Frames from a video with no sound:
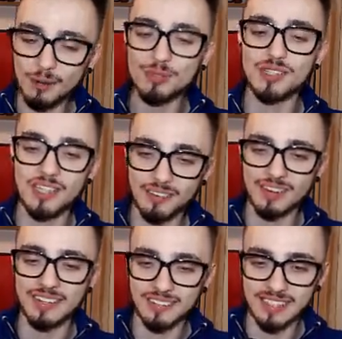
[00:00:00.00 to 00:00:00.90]
Я уже
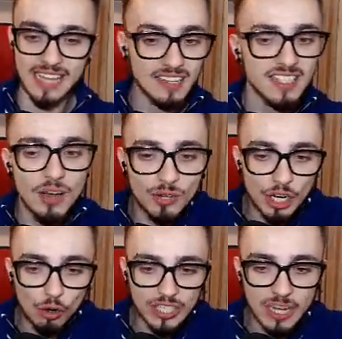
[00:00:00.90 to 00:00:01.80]
договорился. Я не знаю,
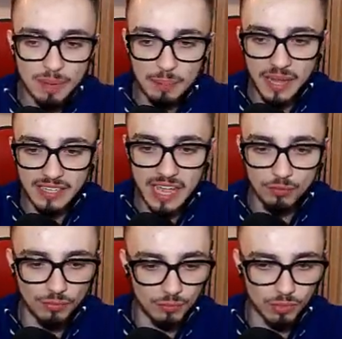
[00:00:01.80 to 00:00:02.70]
где Костя пропал, я
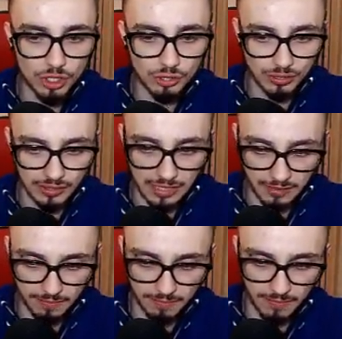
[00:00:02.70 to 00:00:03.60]
его, может, он... Да...
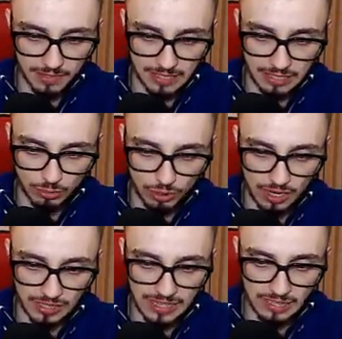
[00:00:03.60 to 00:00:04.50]

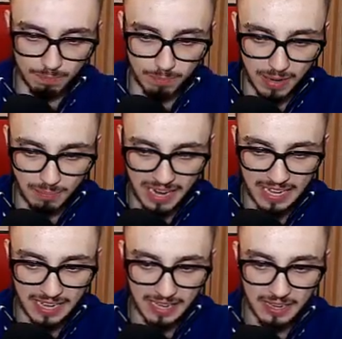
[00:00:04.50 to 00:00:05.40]
Ёханый ты
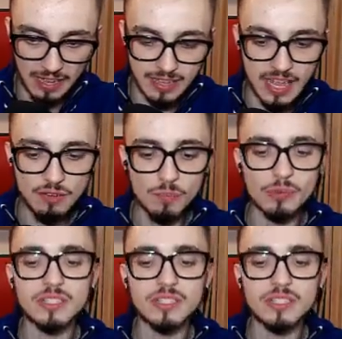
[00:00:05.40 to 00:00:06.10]
бабай. Я